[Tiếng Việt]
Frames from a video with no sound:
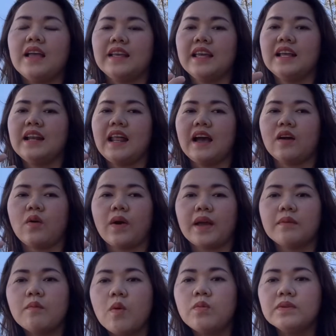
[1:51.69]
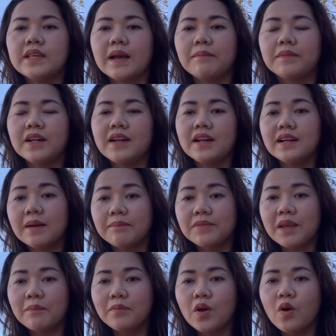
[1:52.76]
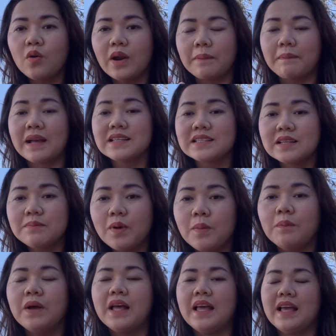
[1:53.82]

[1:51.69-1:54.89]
nghĩa là khoảng 400 đến 500 đô là maximum.